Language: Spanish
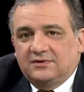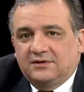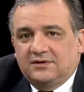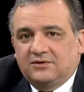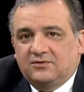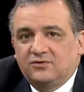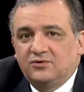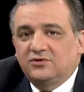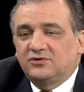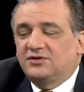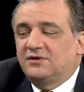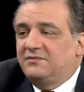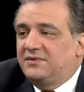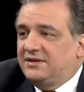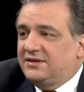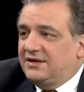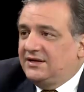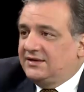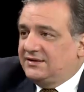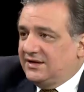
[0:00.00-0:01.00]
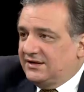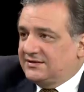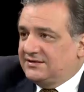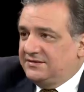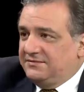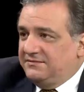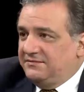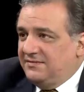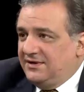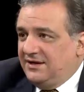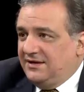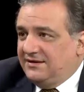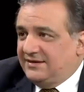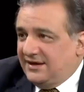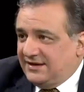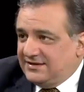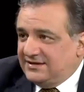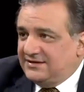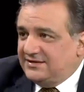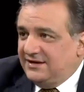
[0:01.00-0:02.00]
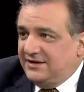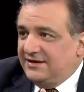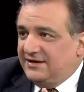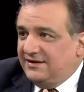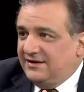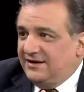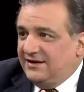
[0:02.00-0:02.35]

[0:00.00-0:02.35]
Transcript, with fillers: Eh, curiosamente, el taxi, el taxi